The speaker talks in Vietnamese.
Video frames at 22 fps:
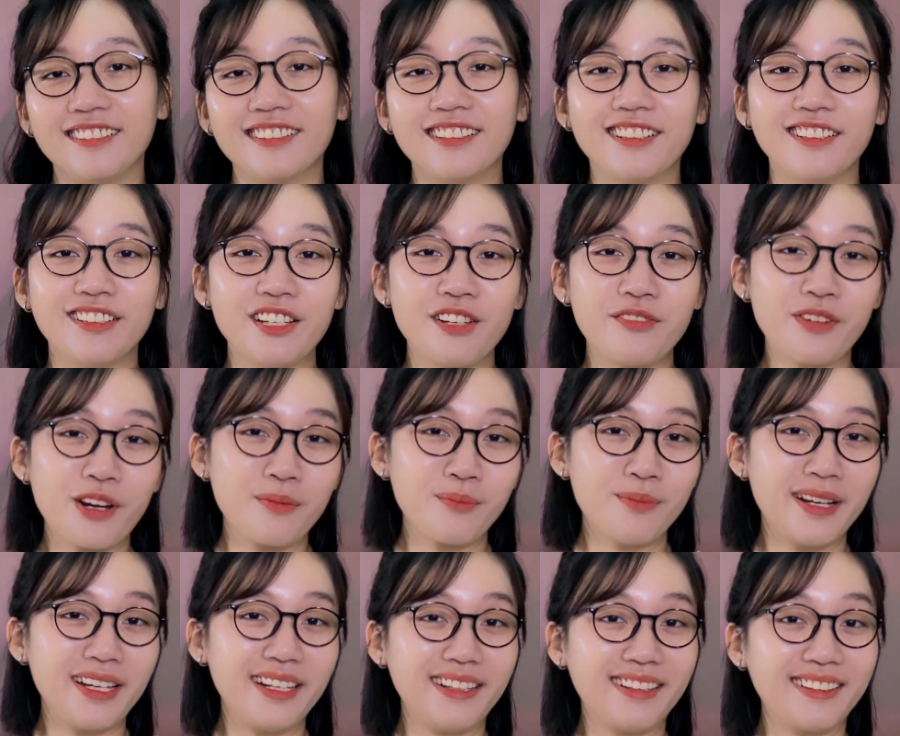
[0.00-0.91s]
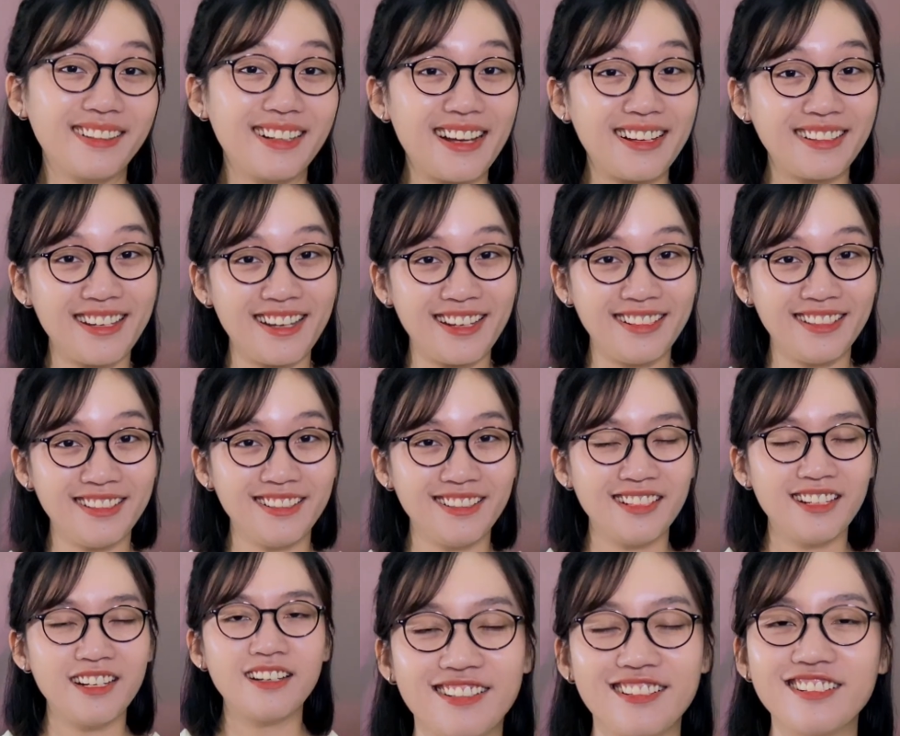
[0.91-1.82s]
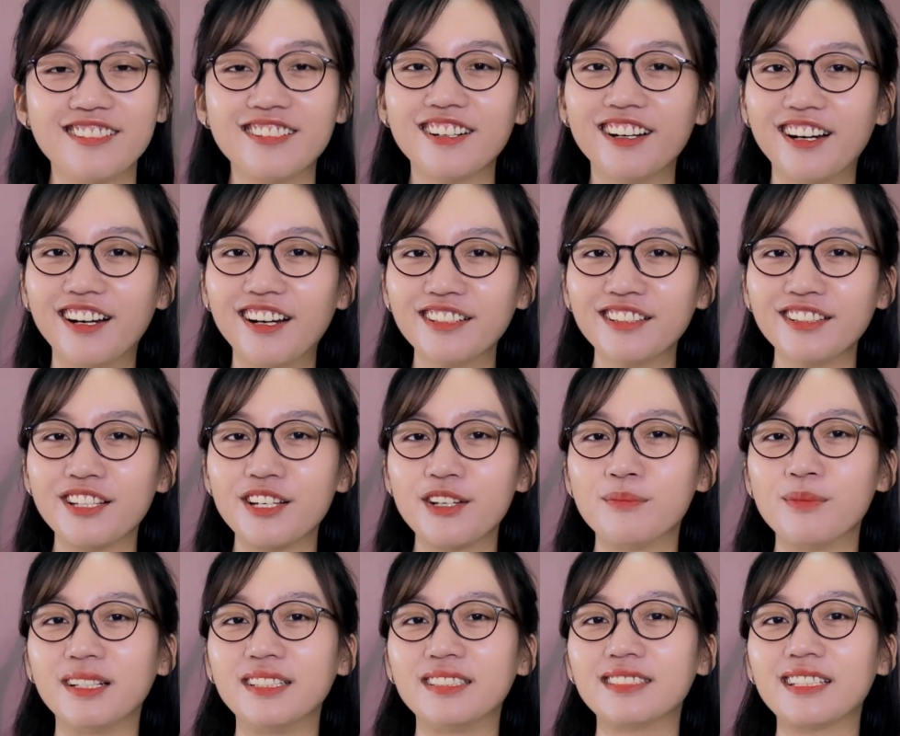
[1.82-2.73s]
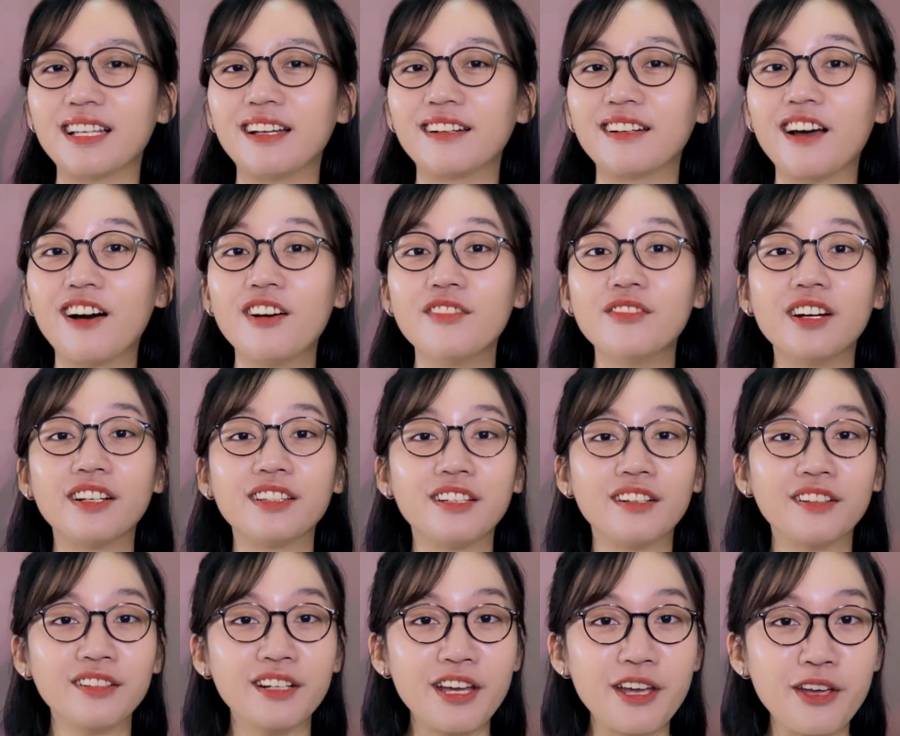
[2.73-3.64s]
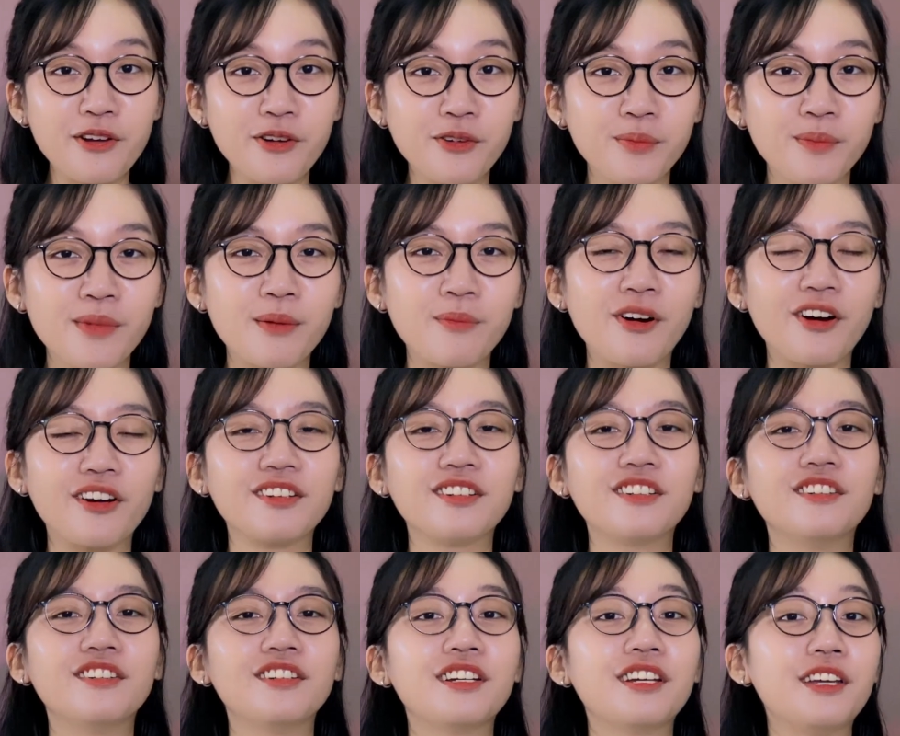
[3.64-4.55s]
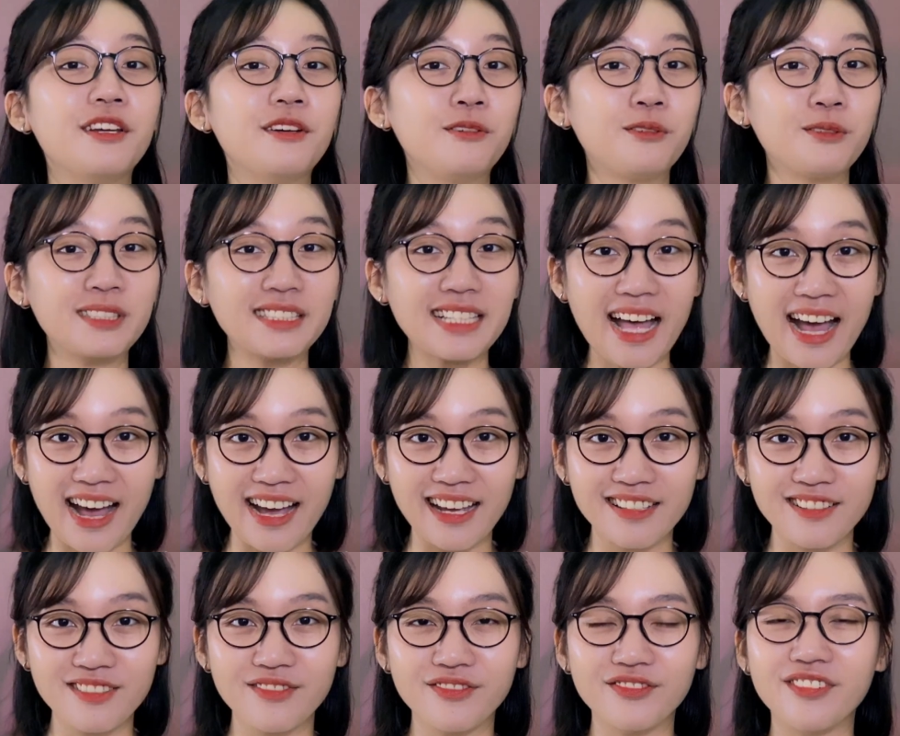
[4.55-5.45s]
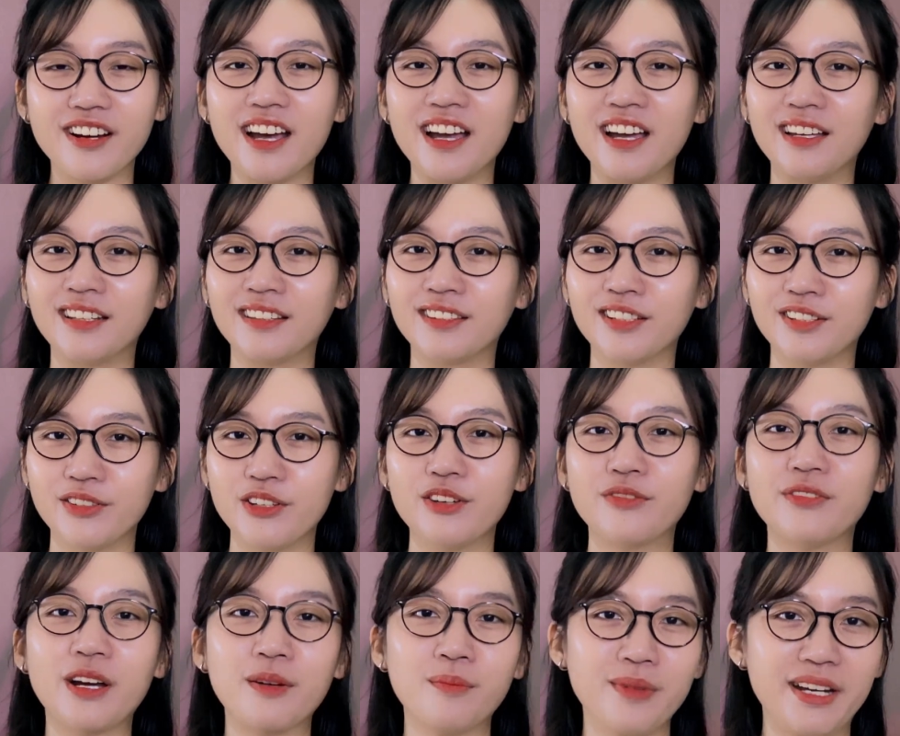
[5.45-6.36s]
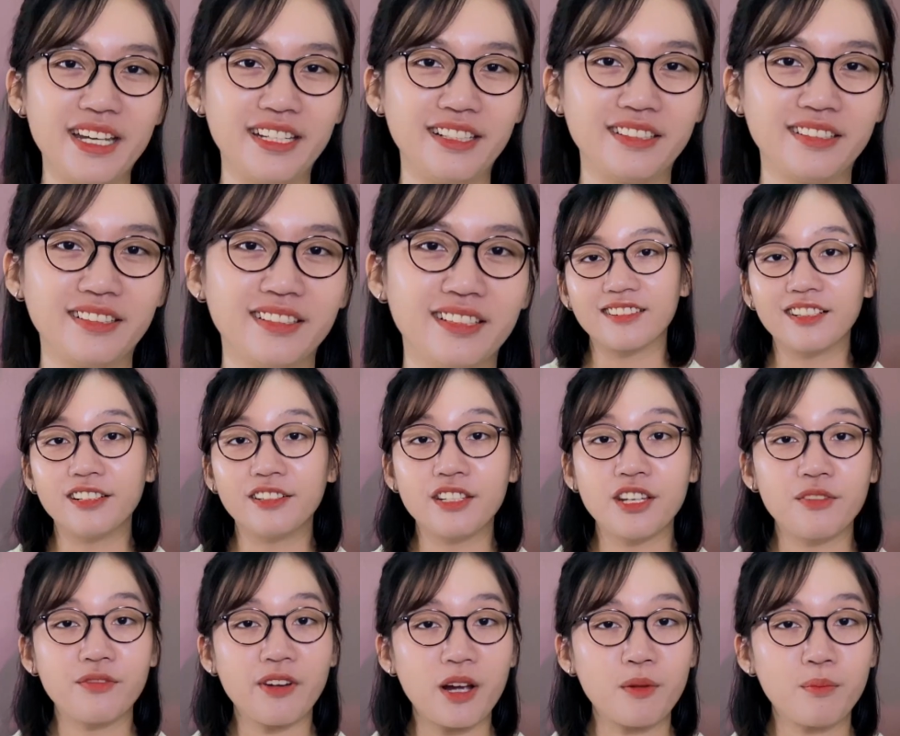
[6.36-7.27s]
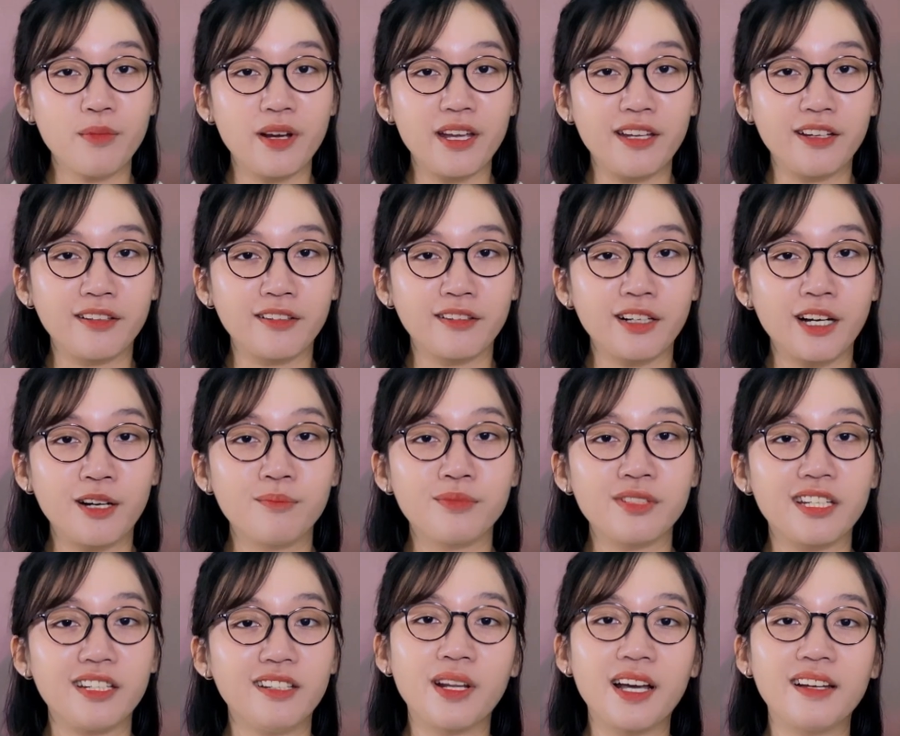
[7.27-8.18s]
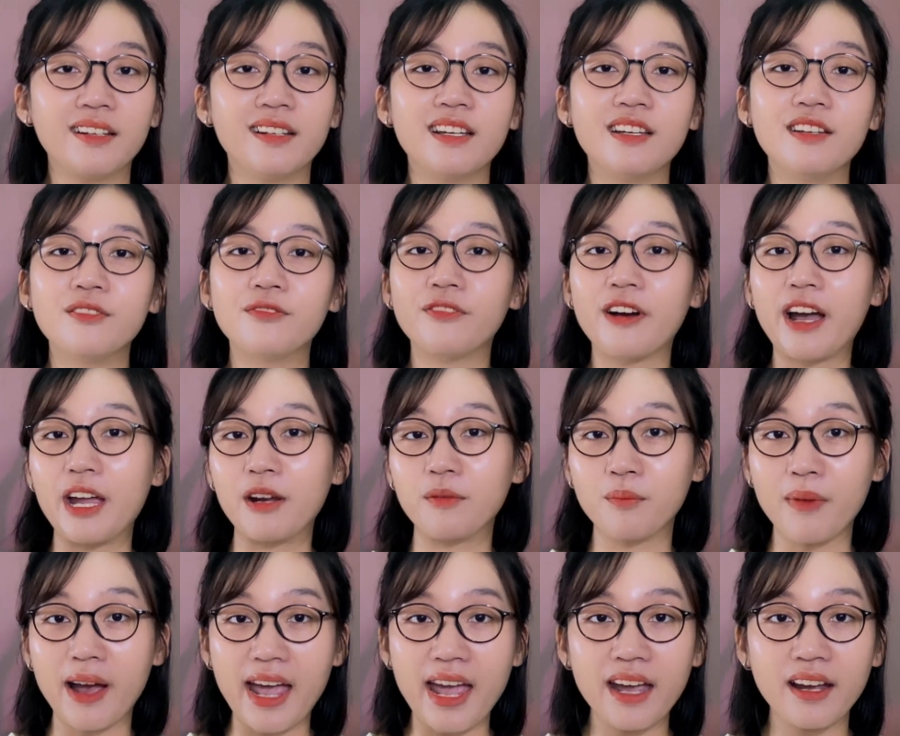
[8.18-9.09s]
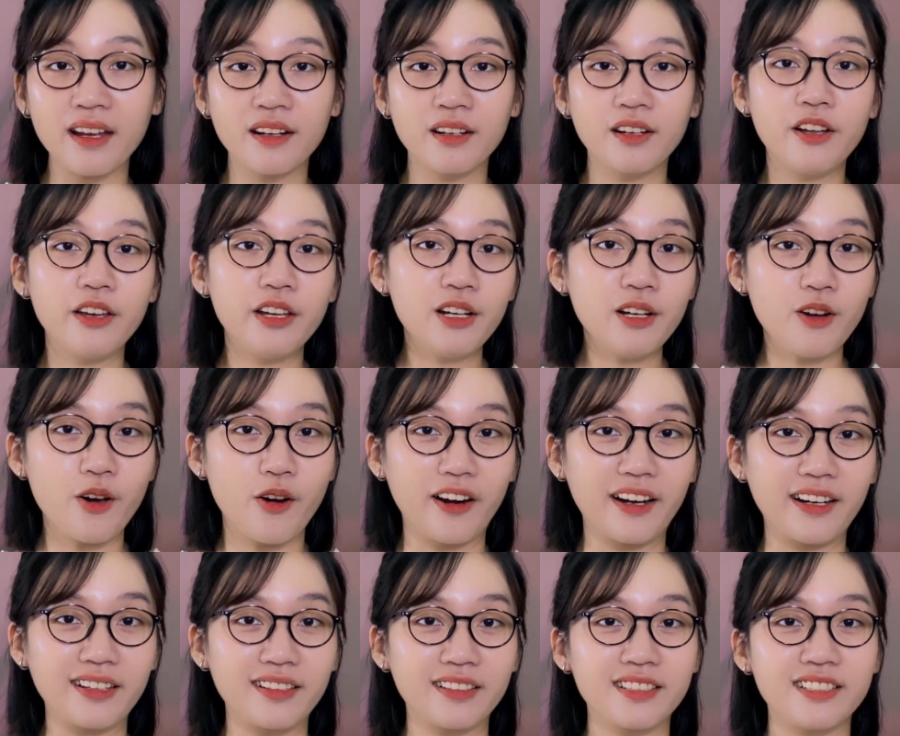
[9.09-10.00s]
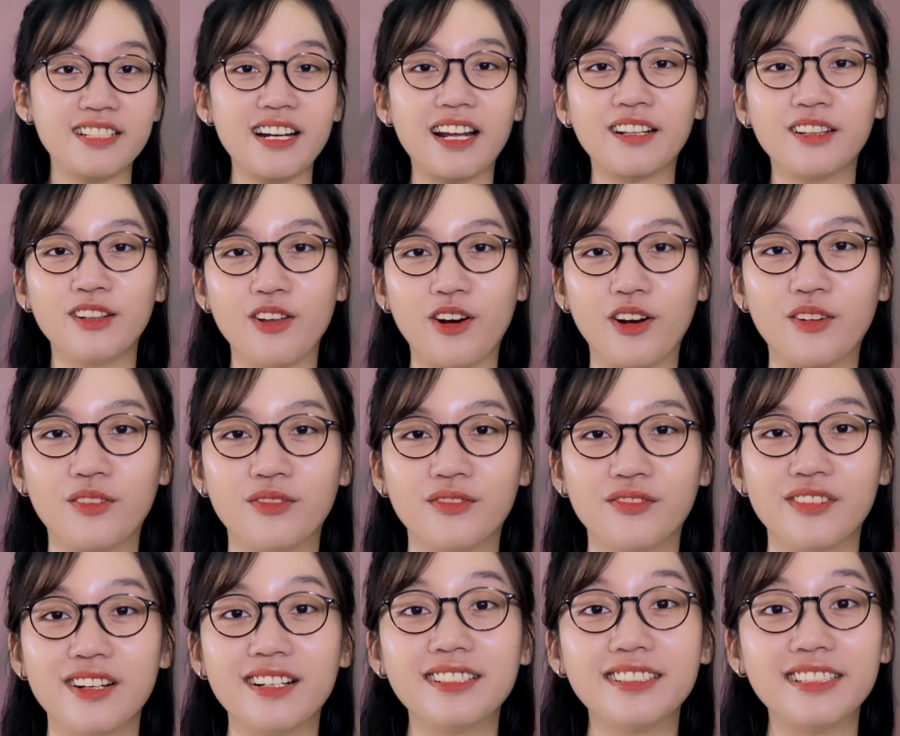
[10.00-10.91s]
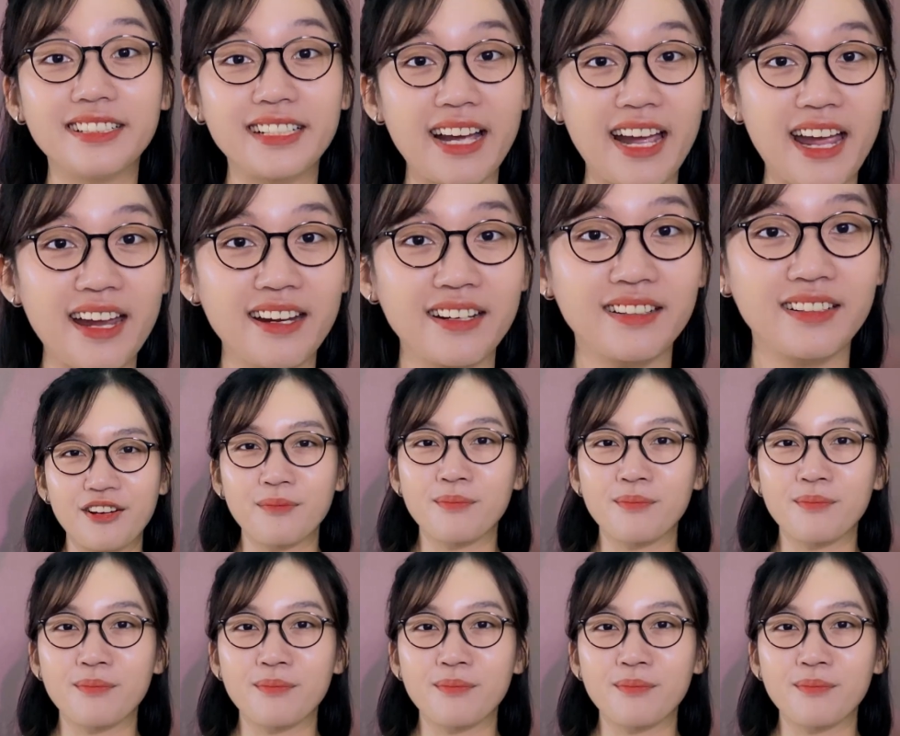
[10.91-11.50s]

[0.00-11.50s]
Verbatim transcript: tư duy phản biện là gì trước hết thì mình sẽ nói về những điều mà mọi người hiểu sai về tư duy phản biện tư duy phản biện không chỉ để đi phản bác lý luận tranh luận với người khác